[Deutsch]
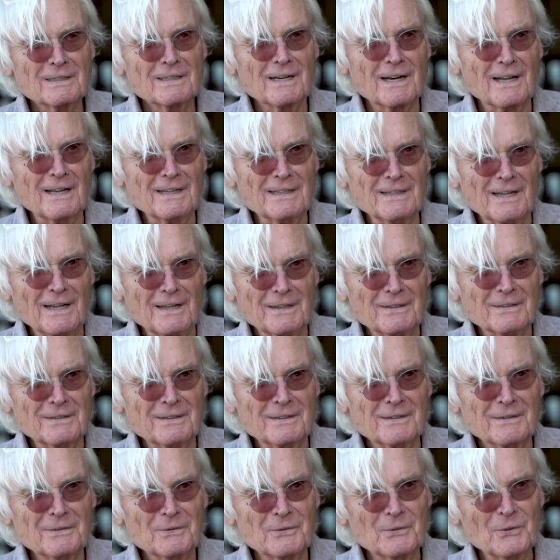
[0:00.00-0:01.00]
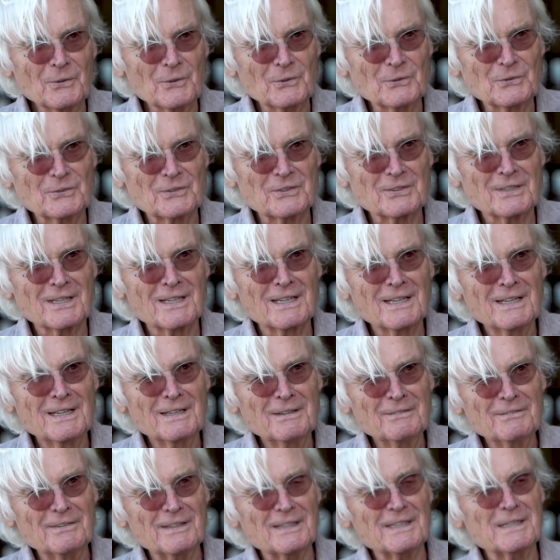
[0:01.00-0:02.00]
klein an und
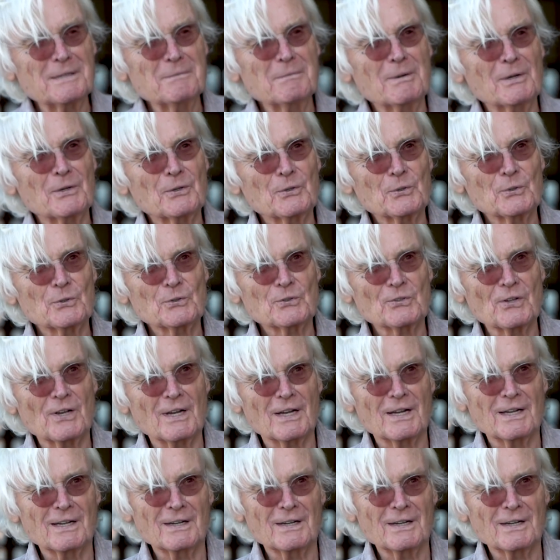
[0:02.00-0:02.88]
werden immer größer.